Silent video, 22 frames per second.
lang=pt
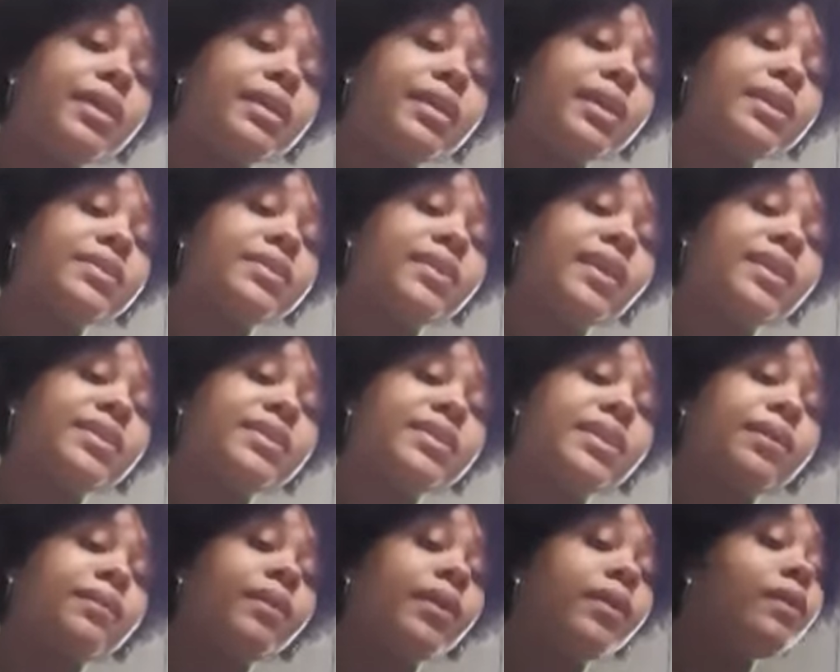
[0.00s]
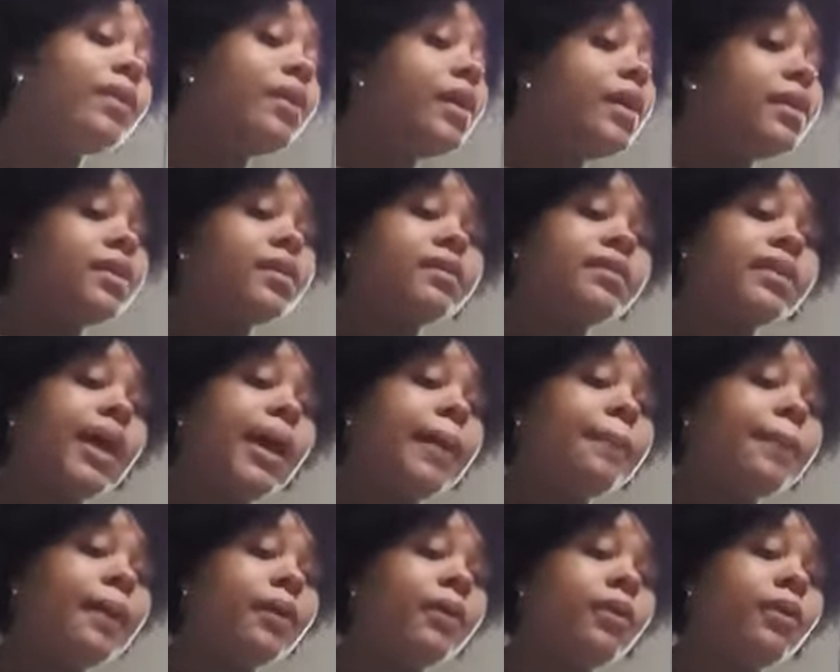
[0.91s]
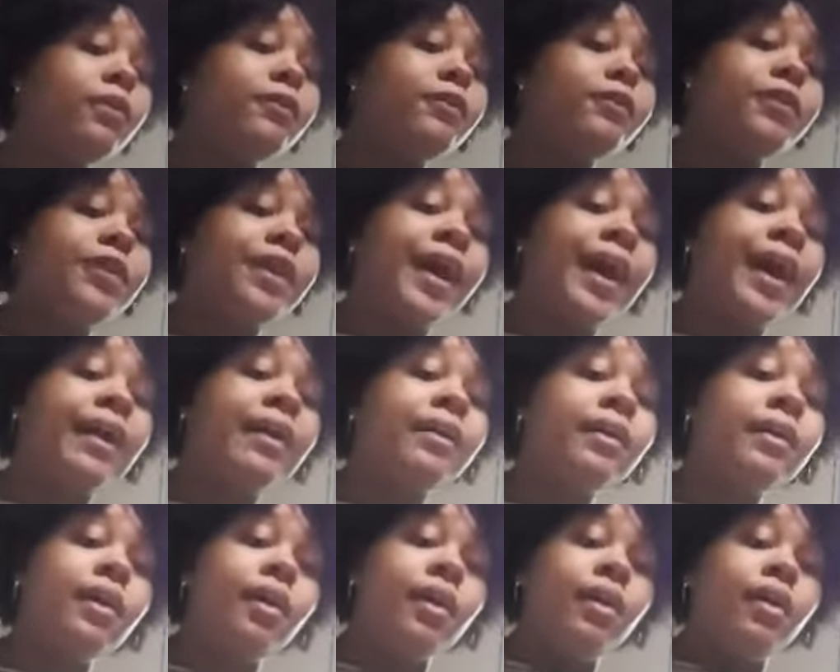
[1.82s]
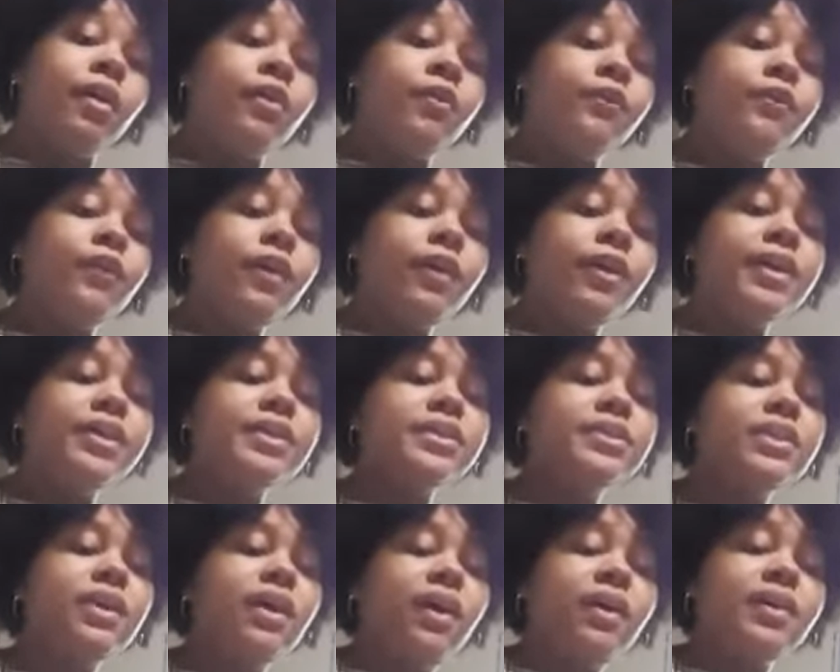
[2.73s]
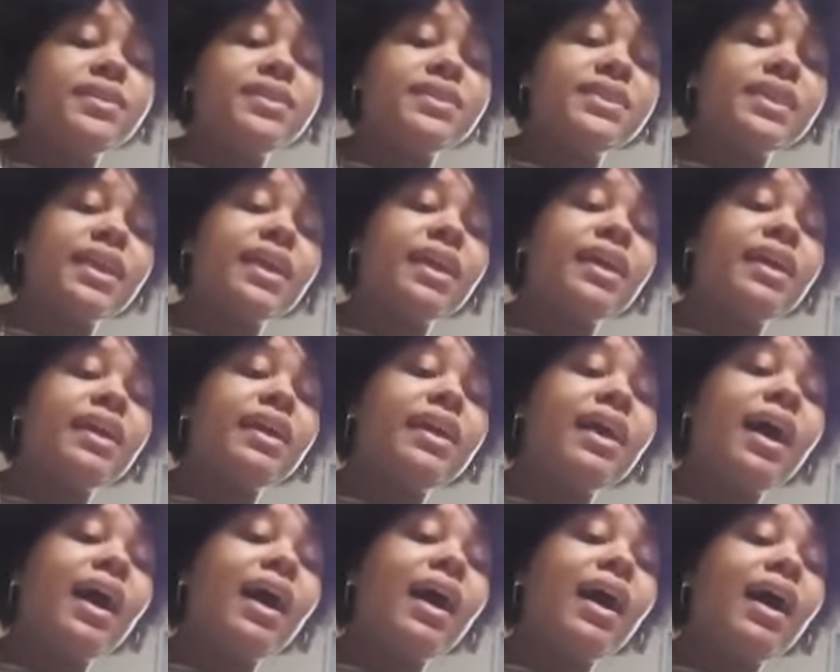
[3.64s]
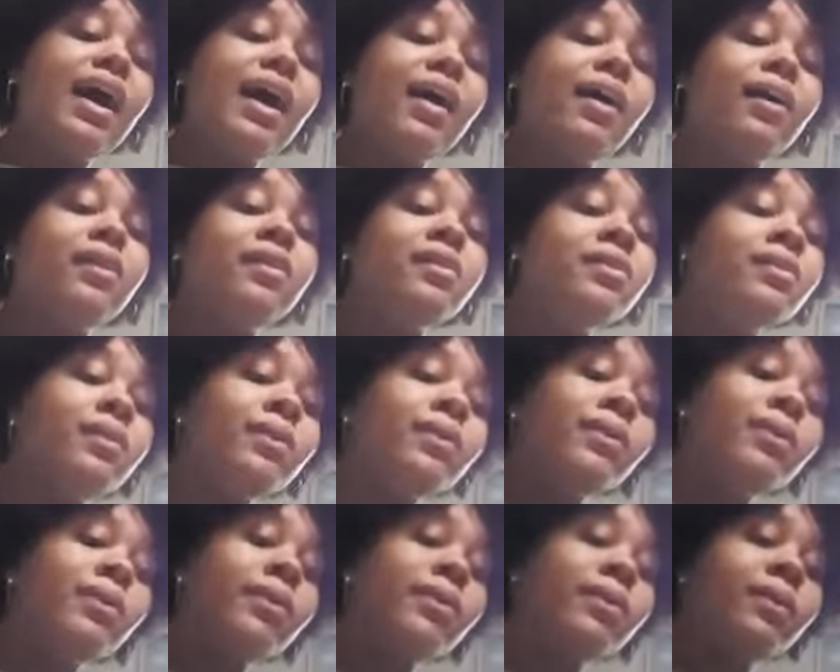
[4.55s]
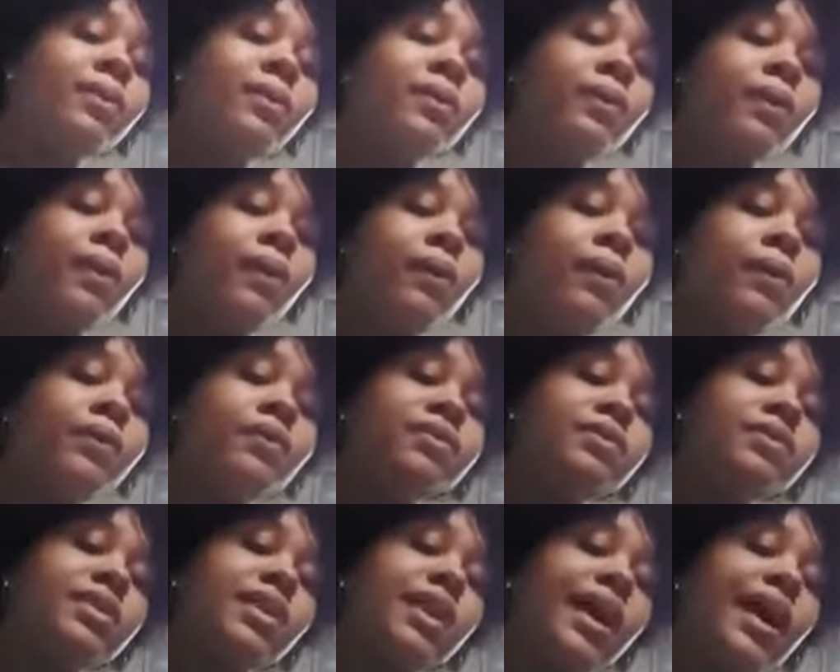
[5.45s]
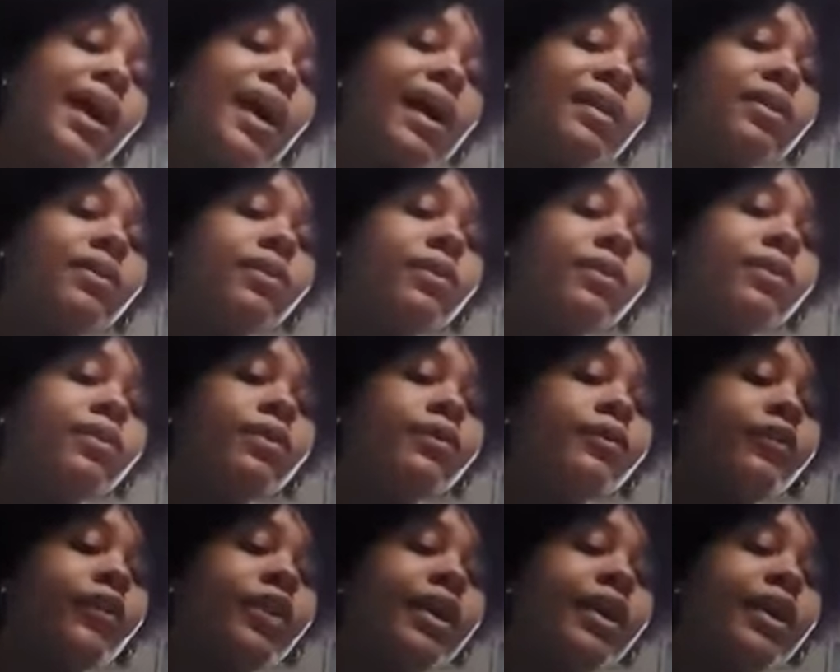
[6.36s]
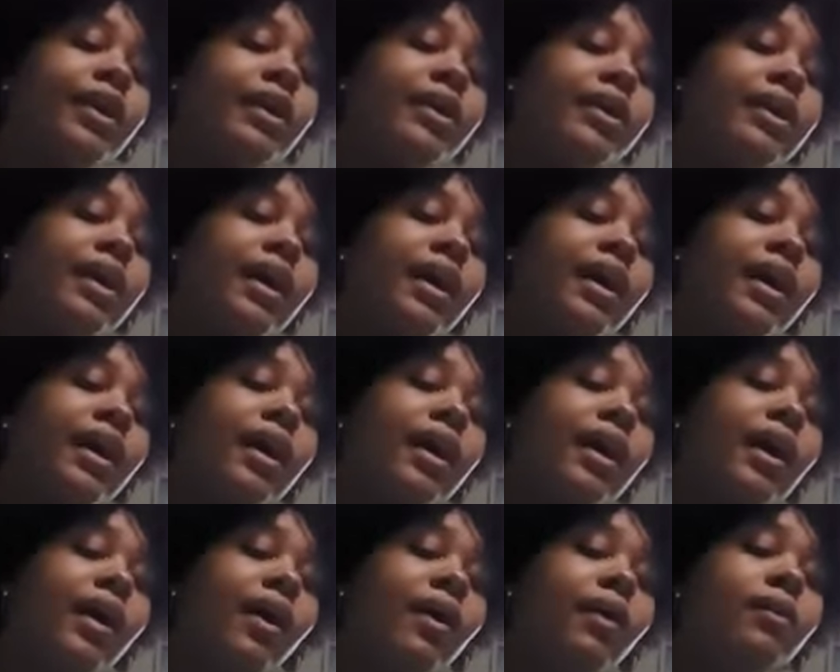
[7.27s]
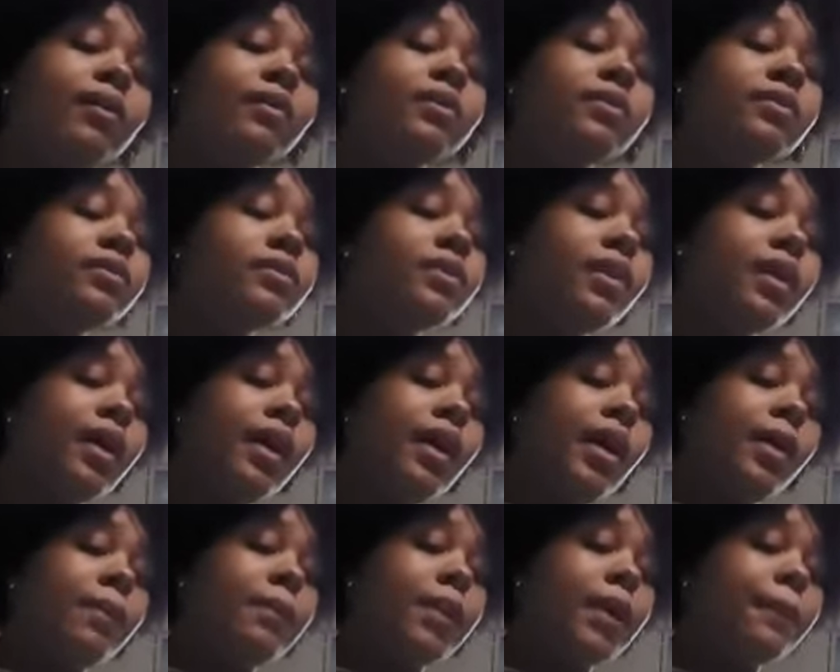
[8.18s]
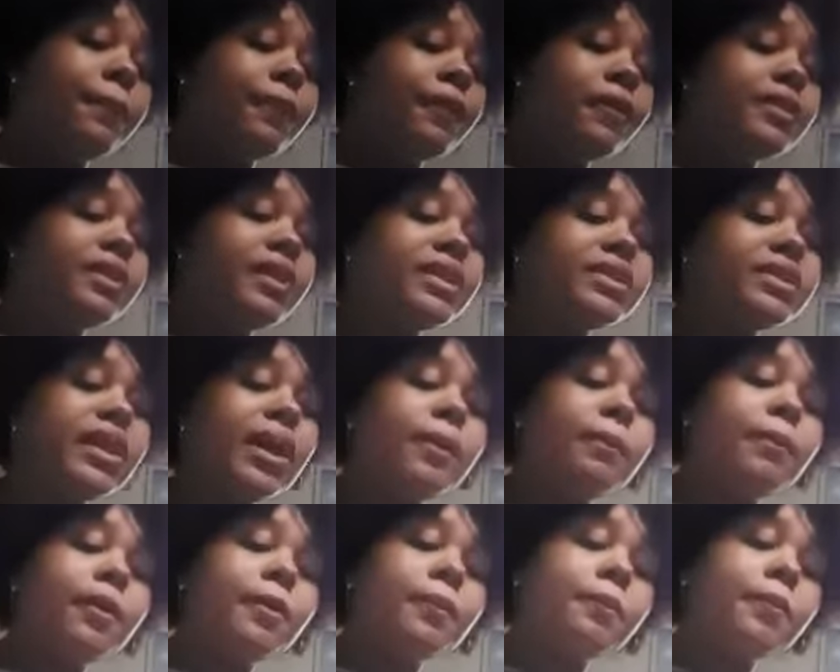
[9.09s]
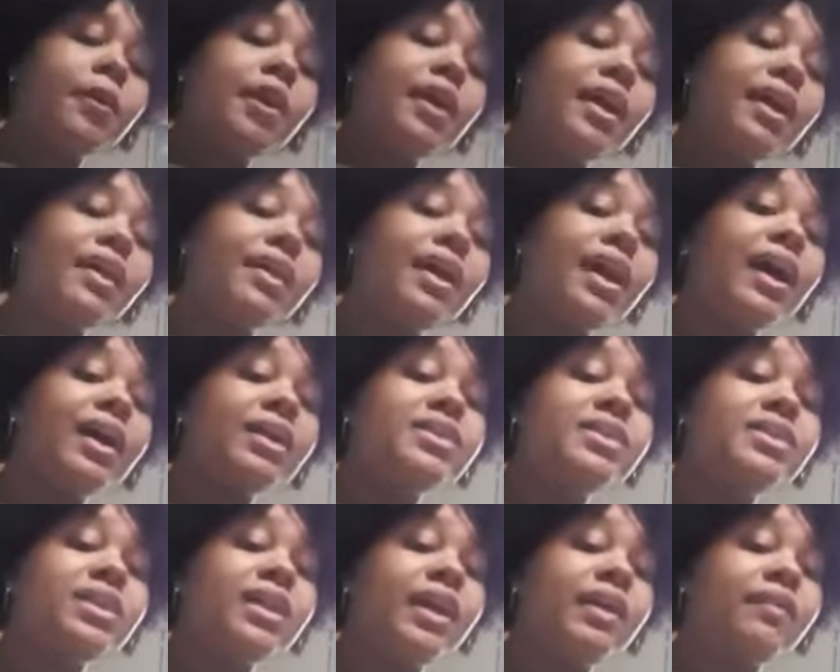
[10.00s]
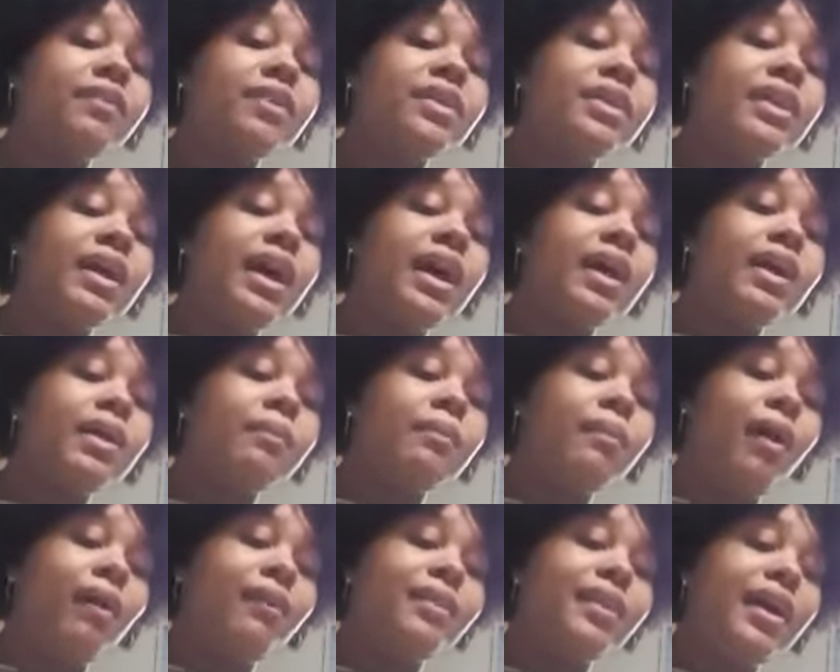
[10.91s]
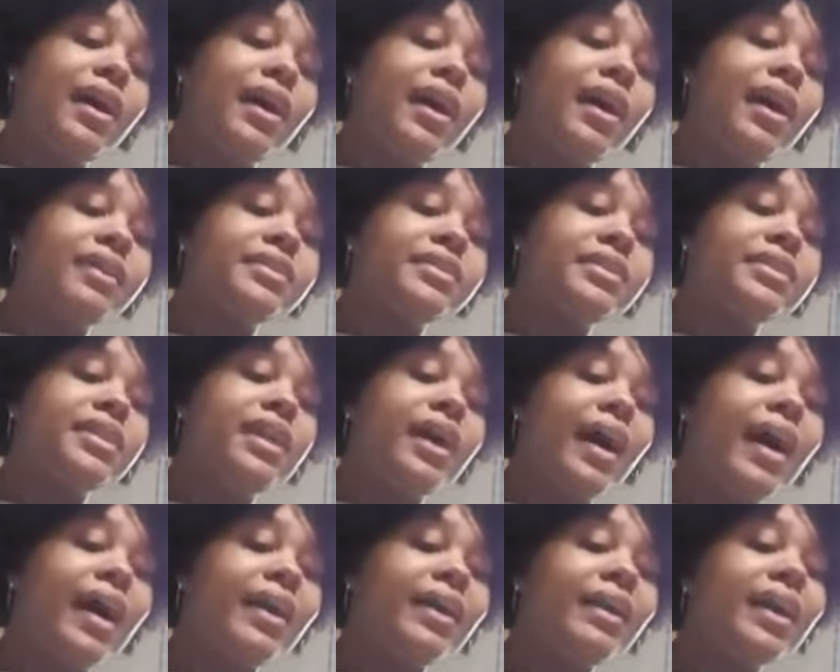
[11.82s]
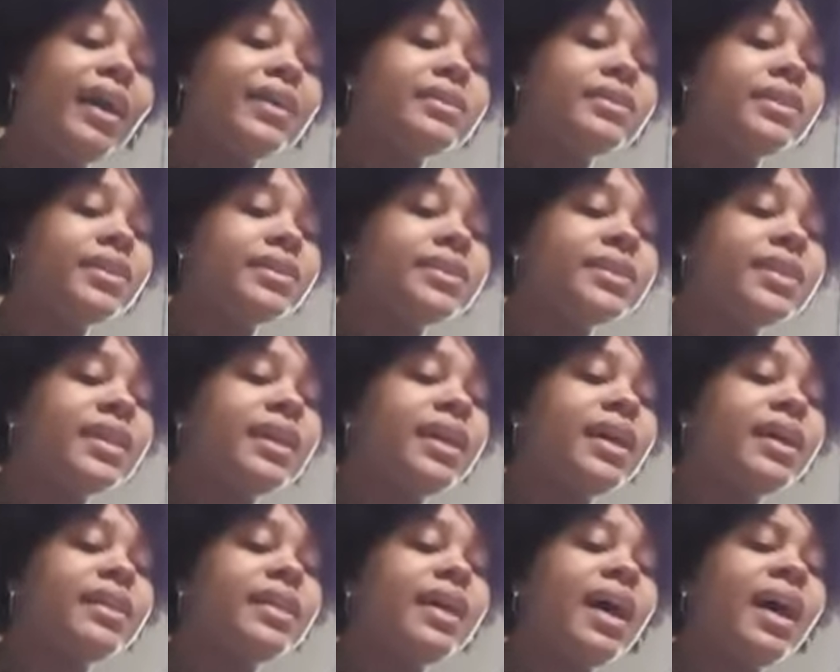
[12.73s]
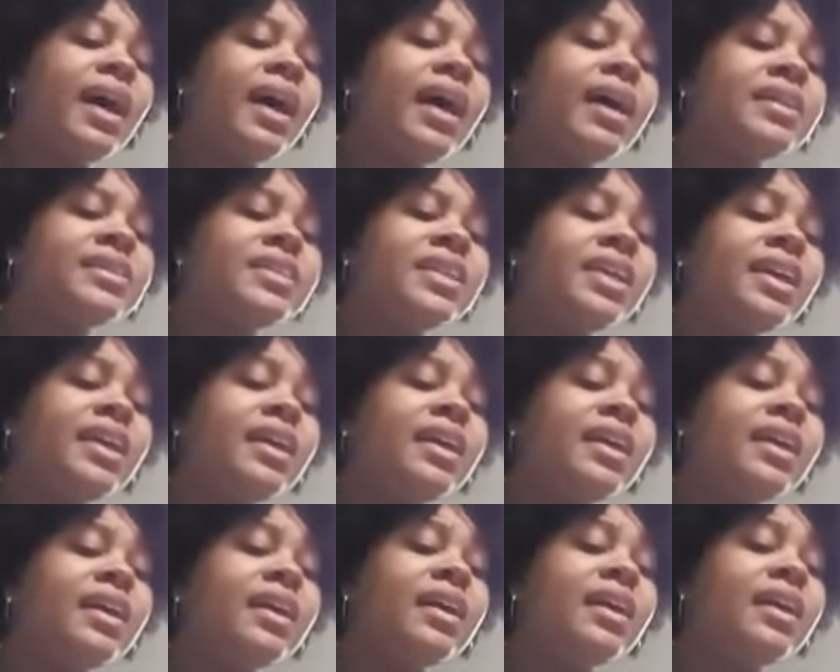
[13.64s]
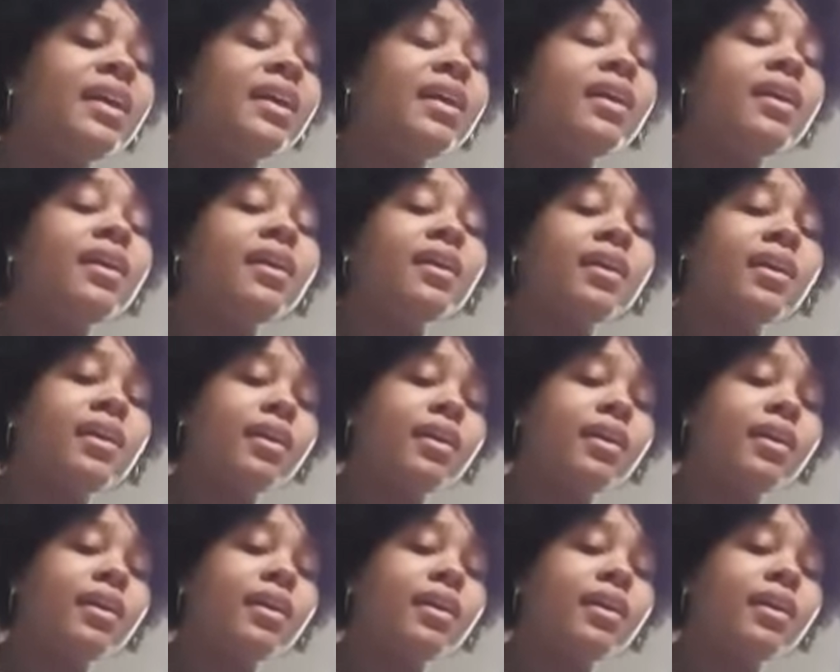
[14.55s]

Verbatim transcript: é desprezível, não dá para confiar. Foi social o contrato final para proteger a propriedade e evitar a maldade. Daí a sociedade